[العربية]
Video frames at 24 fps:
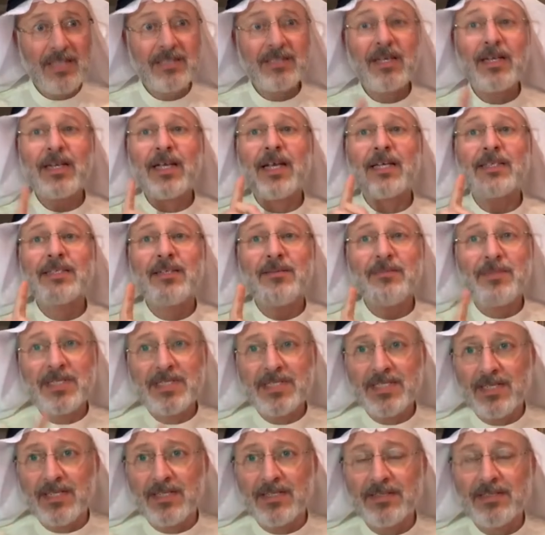طريقه
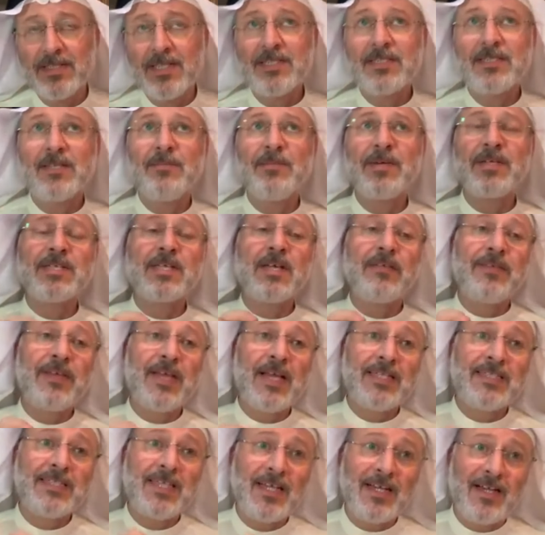المشيه، تحس المشيه
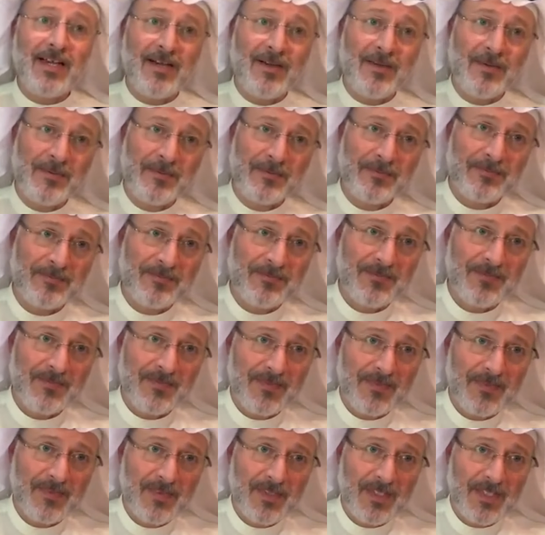فيها دلع.
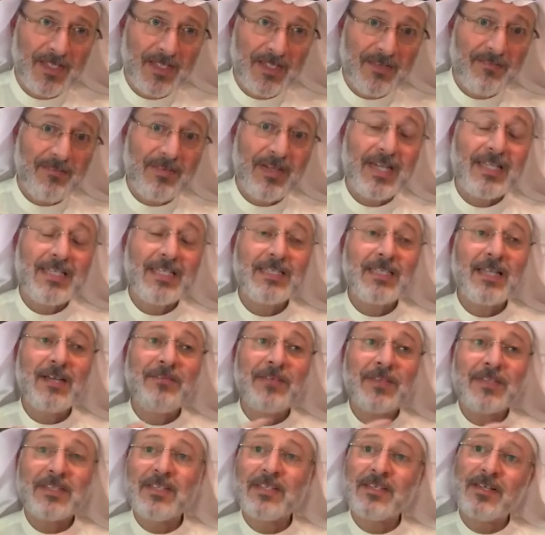فهذه
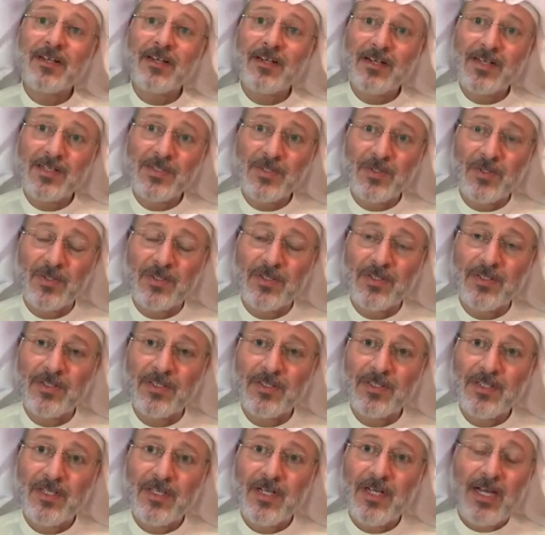تلفت نظر الرجل
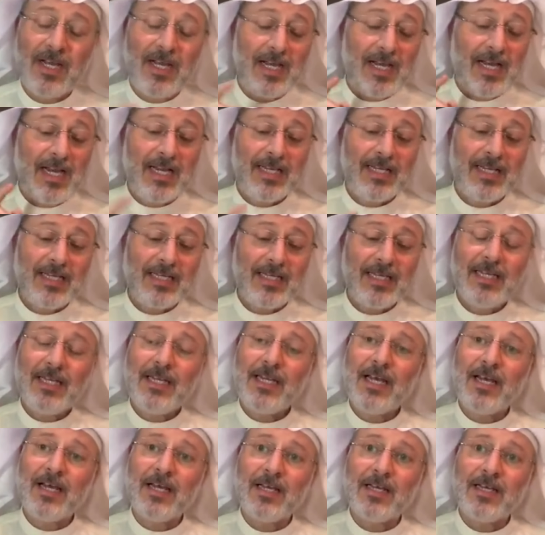احيانا
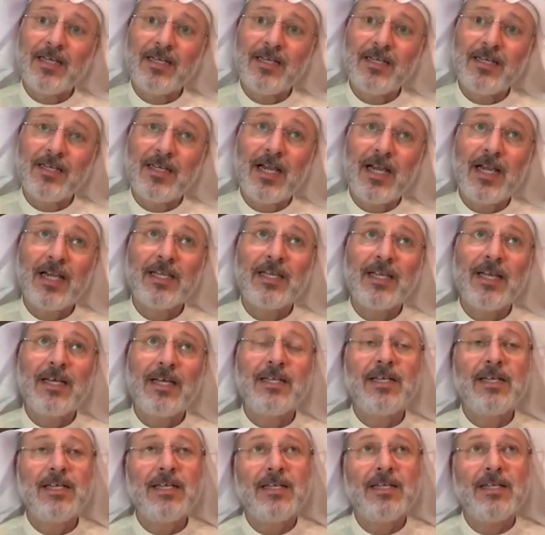لا
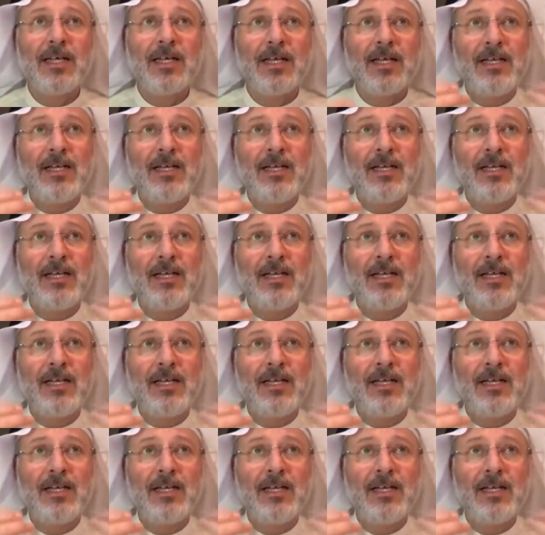احيانا